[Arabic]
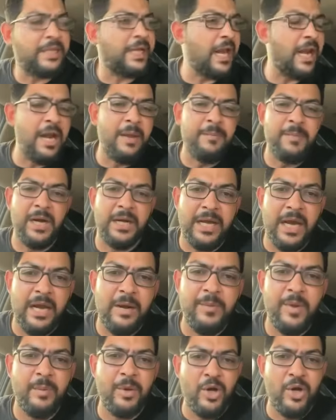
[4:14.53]
اتكلمنا
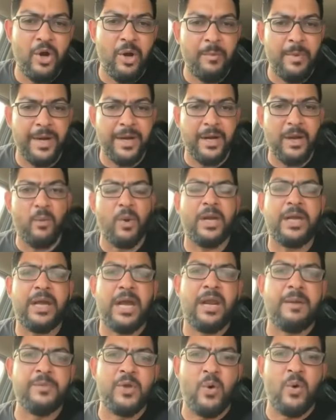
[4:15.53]
الكلام ده مليون مرة
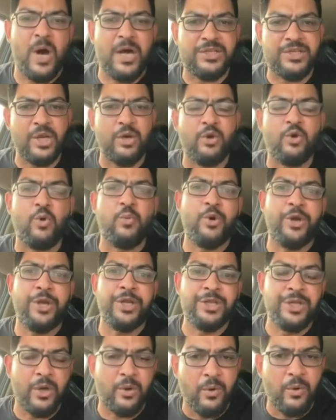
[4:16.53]
والكلام ده واصلكم
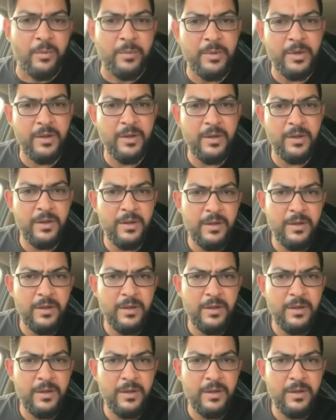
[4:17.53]
عندكم